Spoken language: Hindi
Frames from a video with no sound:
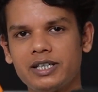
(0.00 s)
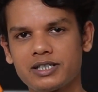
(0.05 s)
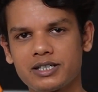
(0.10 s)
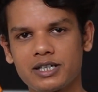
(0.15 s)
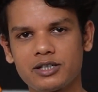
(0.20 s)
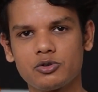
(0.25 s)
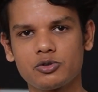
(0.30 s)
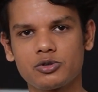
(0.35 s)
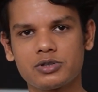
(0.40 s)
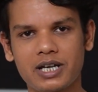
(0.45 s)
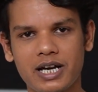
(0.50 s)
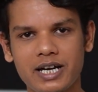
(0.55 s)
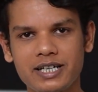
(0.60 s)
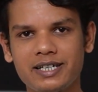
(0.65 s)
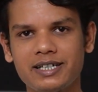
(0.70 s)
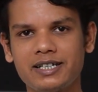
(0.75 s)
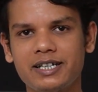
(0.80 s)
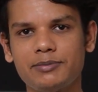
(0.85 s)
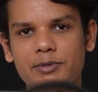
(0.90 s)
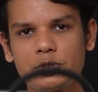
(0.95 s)
इसका जो
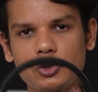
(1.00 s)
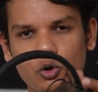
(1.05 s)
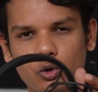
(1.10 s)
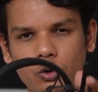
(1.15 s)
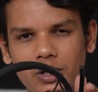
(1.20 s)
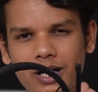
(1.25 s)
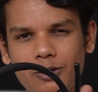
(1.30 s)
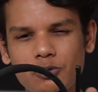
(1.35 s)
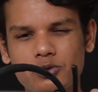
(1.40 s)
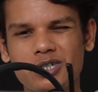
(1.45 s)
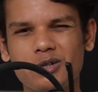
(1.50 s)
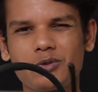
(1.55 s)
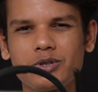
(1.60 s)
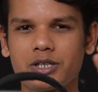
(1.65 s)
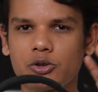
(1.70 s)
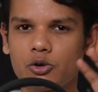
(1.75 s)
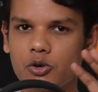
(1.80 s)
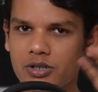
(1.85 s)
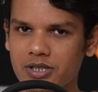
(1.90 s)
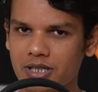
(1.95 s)
साइज़ है ये भी छोटा है उसकी वजह
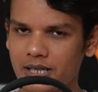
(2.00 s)
से थोड़ा